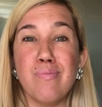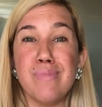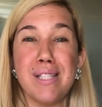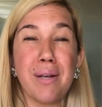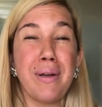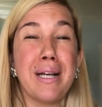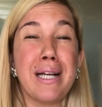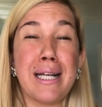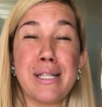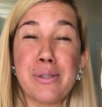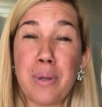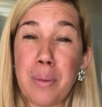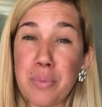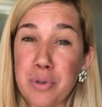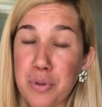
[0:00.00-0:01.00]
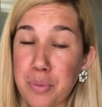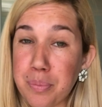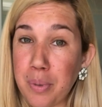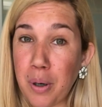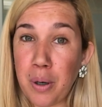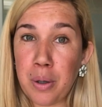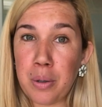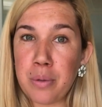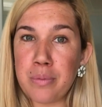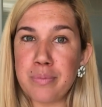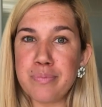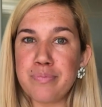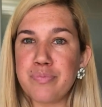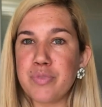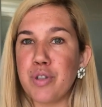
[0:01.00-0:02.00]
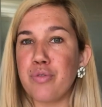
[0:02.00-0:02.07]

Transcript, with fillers: seu inglês não é muito bom,